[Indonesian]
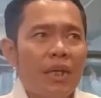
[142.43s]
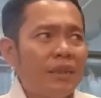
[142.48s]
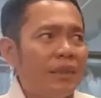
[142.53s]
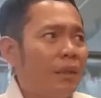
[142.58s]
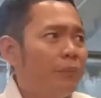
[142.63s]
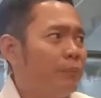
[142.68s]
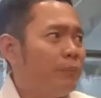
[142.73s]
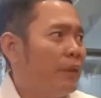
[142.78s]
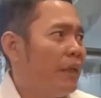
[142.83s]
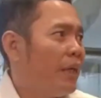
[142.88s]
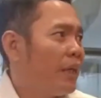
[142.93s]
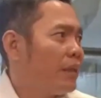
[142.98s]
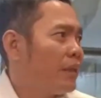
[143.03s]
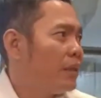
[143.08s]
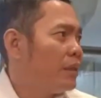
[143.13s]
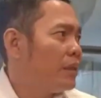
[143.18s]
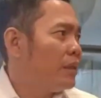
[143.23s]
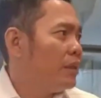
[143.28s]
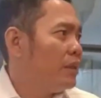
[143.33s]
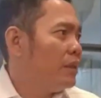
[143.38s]
karena
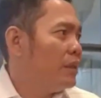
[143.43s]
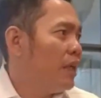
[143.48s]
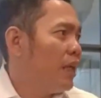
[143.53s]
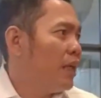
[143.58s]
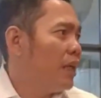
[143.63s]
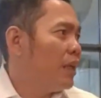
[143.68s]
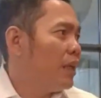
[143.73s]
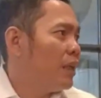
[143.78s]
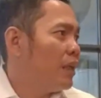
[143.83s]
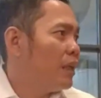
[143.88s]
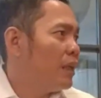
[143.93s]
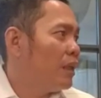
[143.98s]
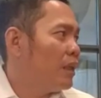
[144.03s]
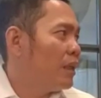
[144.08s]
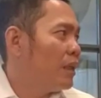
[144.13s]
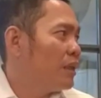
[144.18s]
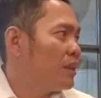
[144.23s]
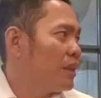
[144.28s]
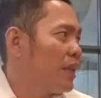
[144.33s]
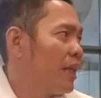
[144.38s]
pihak yang
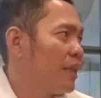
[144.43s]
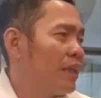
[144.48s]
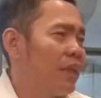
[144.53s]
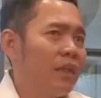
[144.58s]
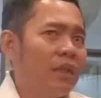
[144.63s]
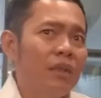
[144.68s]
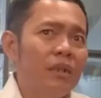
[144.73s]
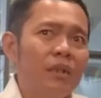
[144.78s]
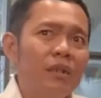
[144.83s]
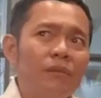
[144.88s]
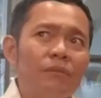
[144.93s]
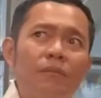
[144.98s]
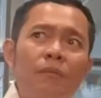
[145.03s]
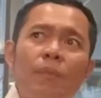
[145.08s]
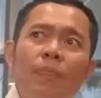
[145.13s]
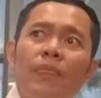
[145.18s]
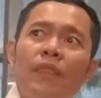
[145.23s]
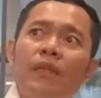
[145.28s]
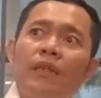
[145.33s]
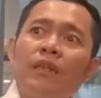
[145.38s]
sekarang
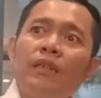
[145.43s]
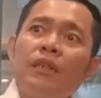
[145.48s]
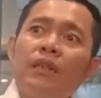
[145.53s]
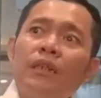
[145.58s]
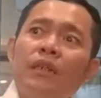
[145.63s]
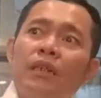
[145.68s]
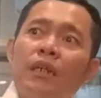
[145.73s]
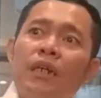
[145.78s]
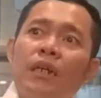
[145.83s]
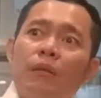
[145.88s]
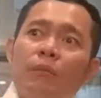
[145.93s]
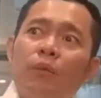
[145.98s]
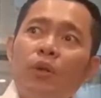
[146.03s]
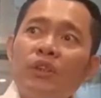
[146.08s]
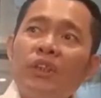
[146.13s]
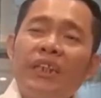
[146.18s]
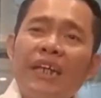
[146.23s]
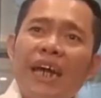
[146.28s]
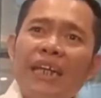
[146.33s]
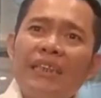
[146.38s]

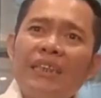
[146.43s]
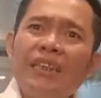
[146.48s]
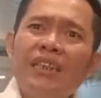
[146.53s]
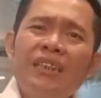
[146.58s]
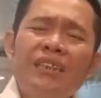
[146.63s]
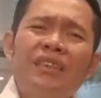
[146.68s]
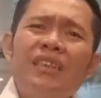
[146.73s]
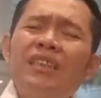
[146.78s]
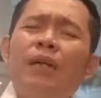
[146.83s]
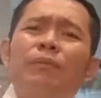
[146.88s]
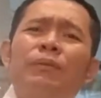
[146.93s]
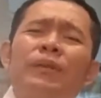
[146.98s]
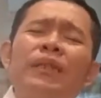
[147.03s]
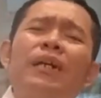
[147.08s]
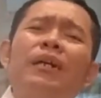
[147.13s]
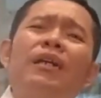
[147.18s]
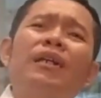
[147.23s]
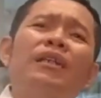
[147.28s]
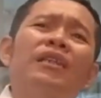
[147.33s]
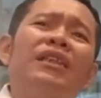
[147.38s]
mau diganti tidak
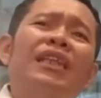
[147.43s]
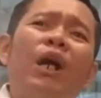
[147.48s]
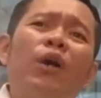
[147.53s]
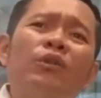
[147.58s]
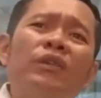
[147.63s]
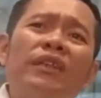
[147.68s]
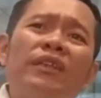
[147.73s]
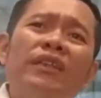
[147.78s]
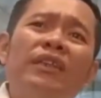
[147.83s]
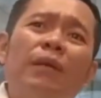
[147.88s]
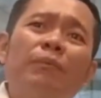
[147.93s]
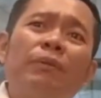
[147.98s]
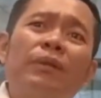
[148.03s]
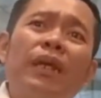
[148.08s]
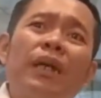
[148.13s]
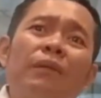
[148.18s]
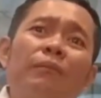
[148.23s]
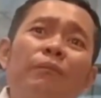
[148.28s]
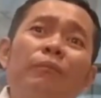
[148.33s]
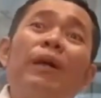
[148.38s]
pernah tahu dan tidak
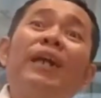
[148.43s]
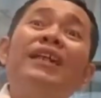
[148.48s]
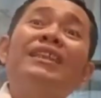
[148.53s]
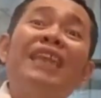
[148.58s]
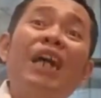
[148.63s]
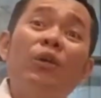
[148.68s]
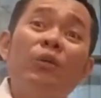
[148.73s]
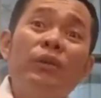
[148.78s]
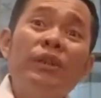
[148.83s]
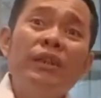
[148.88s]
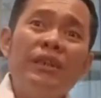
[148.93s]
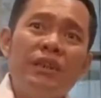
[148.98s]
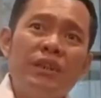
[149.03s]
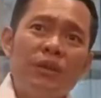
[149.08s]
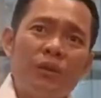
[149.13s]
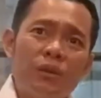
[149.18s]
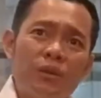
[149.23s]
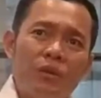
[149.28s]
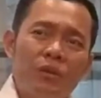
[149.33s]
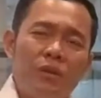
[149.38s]
pernah mengetahui
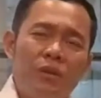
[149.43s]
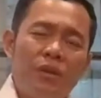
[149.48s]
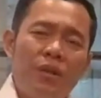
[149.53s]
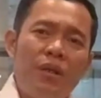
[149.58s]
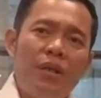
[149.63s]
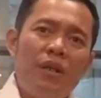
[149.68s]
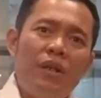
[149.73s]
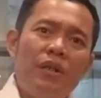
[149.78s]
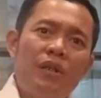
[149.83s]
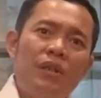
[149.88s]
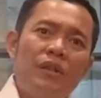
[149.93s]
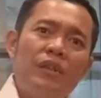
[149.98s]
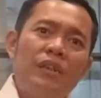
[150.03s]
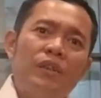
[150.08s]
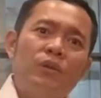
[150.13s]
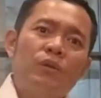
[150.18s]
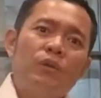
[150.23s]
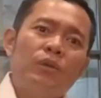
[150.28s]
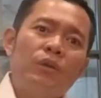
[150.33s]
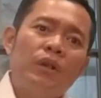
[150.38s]
gitu
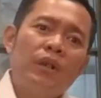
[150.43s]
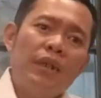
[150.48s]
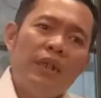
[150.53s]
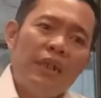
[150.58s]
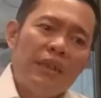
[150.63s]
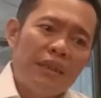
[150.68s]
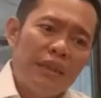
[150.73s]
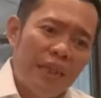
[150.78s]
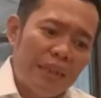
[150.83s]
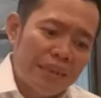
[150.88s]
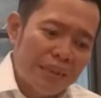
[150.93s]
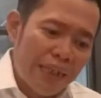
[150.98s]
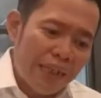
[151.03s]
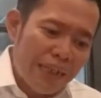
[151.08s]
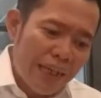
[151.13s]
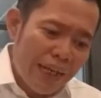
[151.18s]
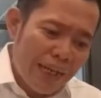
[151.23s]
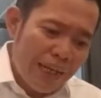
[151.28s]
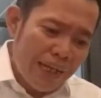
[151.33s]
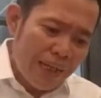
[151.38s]
gitu dan
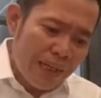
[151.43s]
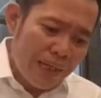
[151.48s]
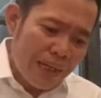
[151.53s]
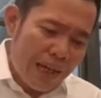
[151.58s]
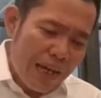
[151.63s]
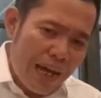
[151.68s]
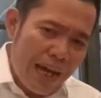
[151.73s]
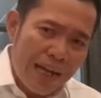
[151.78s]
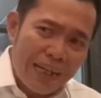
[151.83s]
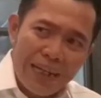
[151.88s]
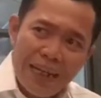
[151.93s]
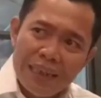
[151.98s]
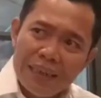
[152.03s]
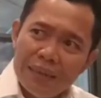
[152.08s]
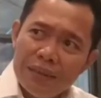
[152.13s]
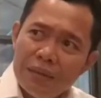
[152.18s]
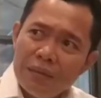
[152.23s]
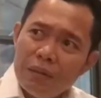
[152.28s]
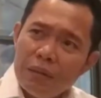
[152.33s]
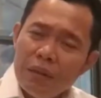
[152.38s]
saya akan
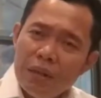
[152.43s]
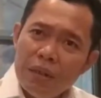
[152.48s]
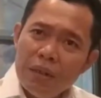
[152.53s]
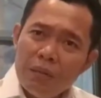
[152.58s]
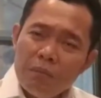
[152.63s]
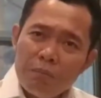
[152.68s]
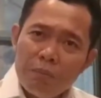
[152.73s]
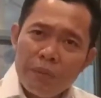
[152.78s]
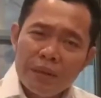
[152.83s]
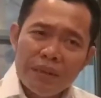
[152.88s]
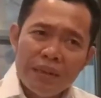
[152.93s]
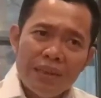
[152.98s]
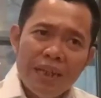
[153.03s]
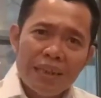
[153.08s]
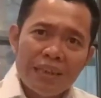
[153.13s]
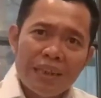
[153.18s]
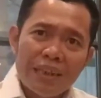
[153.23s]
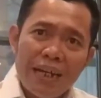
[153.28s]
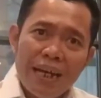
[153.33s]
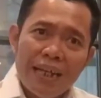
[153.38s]

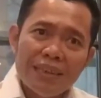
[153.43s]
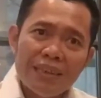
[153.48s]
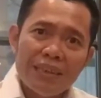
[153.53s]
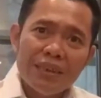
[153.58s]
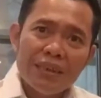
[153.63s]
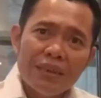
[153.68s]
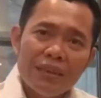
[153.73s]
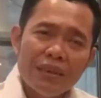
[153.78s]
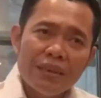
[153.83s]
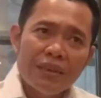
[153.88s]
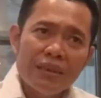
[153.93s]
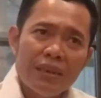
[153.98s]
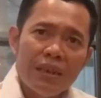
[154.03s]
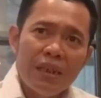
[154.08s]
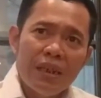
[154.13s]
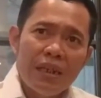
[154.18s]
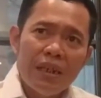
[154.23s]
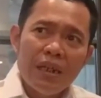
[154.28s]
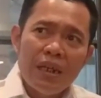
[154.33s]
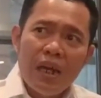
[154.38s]
menindak tegas
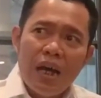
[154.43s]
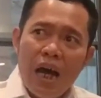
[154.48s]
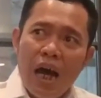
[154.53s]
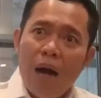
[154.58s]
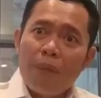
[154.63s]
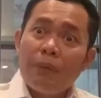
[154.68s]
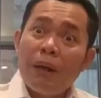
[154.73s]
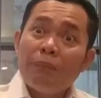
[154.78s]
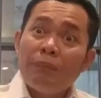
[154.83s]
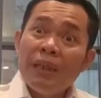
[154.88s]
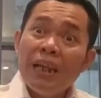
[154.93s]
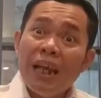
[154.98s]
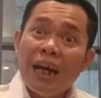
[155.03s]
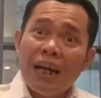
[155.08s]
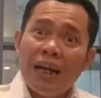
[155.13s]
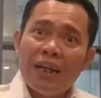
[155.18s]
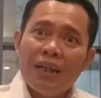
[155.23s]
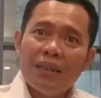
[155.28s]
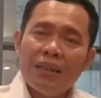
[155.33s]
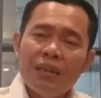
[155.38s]

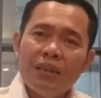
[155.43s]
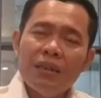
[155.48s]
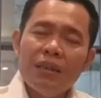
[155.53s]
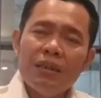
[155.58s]
apabila